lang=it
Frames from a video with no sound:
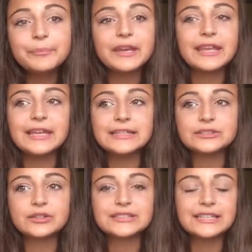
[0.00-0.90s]
perché
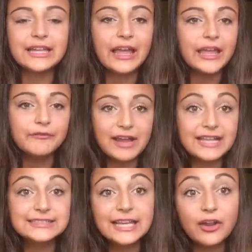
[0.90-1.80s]
sono stata in
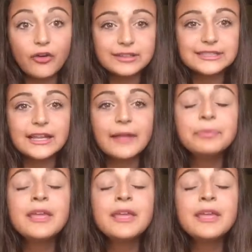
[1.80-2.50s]
vacanza in Corsica